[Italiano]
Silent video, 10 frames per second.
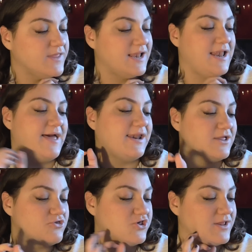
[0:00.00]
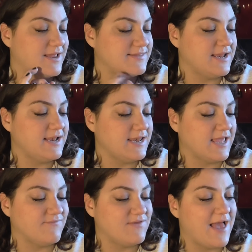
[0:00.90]
della Regina delle
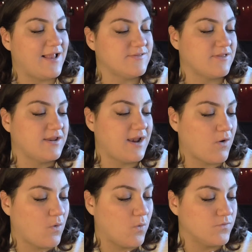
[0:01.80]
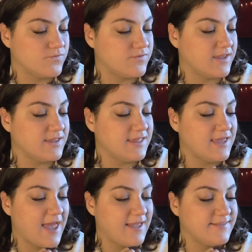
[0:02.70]
Nevi e altri racconti
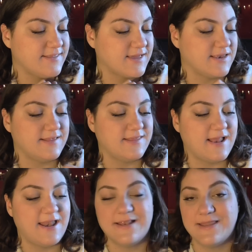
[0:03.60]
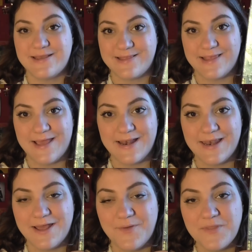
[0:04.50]
di Hans Christian
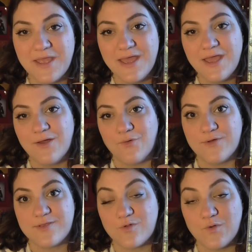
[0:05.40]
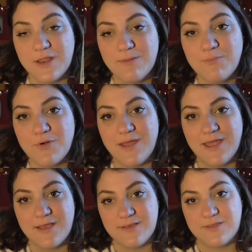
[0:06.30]
Andersen. Questo libro
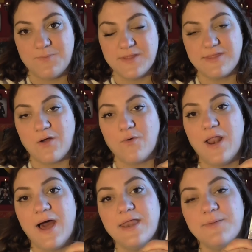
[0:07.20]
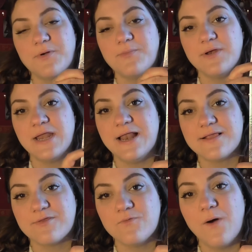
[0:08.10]
è spettacolare proprio nella
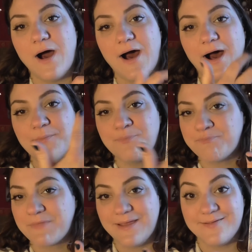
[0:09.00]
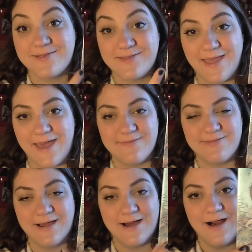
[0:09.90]
sua
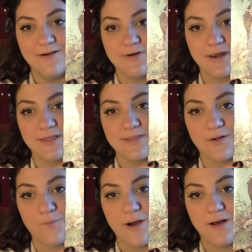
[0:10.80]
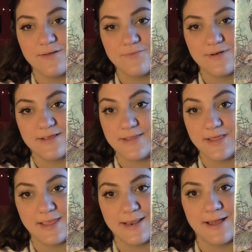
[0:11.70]
estetica, guardate qua una
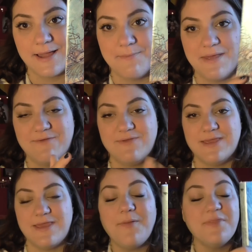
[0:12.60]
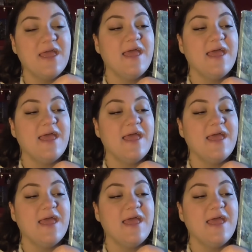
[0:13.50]
sirena, che meraviglia